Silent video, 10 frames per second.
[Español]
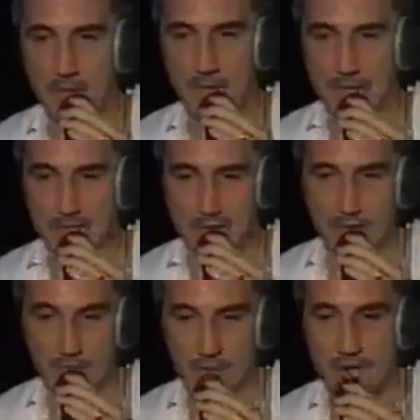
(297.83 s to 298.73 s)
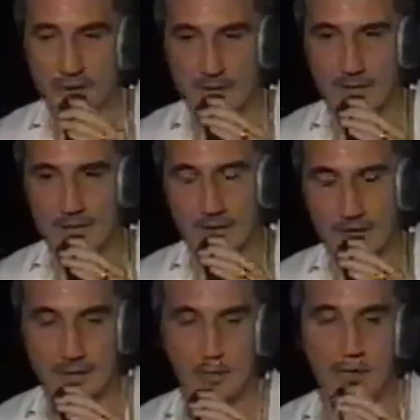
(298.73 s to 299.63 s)
no me iba a cansar nunca que,
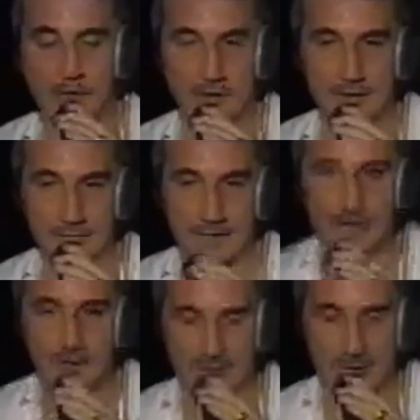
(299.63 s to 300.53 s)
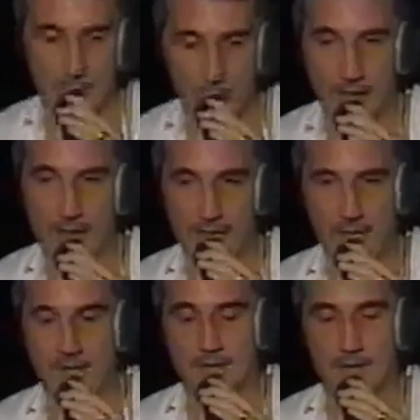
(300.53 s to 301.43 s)
que esté rodeado de tanta gente buena
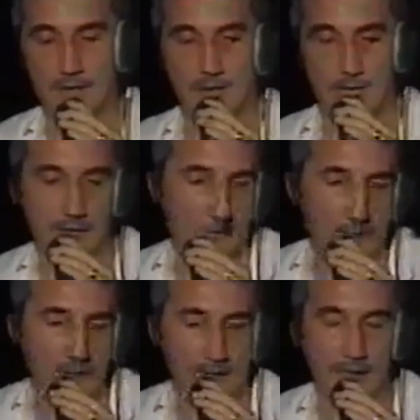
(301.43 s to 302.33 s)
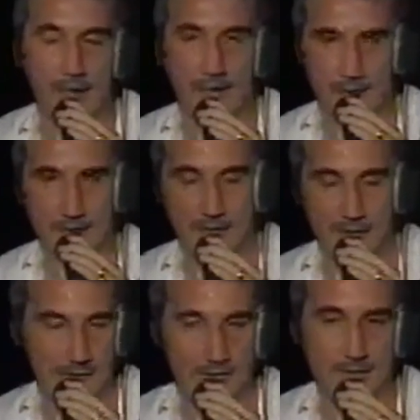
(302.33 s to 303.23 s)
eh, que hay en el
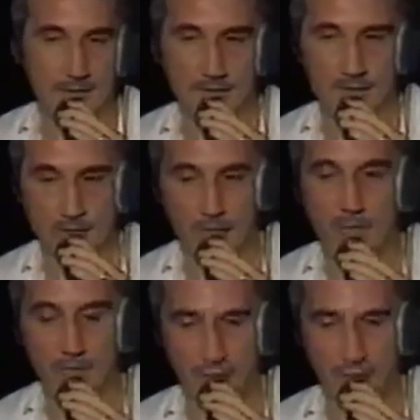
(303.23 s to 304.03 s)
carnaval y, somos